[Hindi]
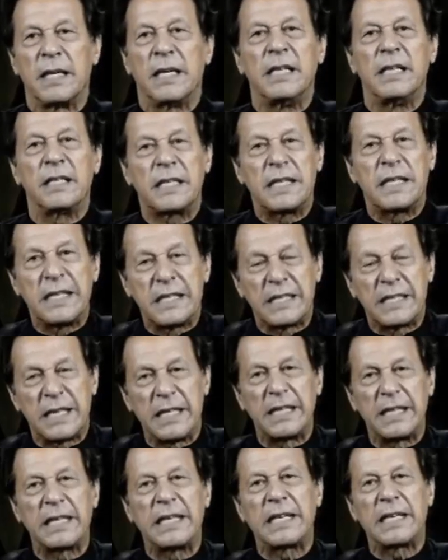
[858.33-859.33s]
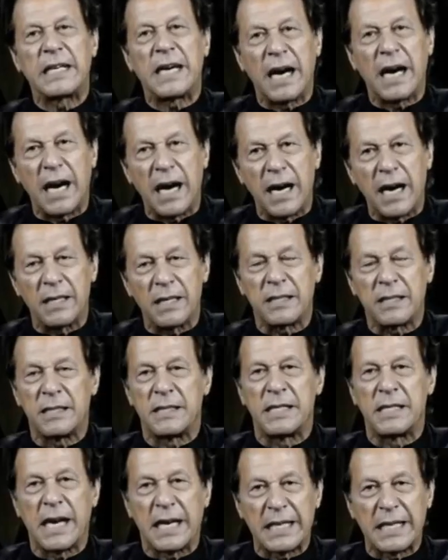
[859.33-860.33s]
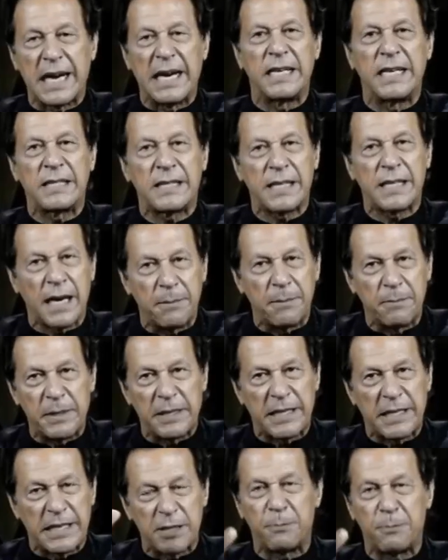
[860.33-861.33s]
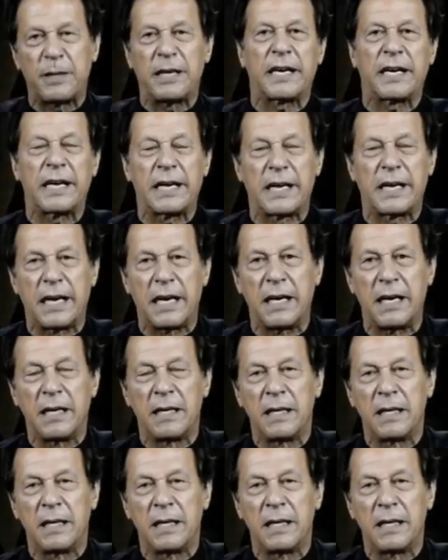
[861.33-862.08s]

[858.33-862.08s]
इसकी जिंदगी का ज्यादा हिस्सा किस पे लगेगा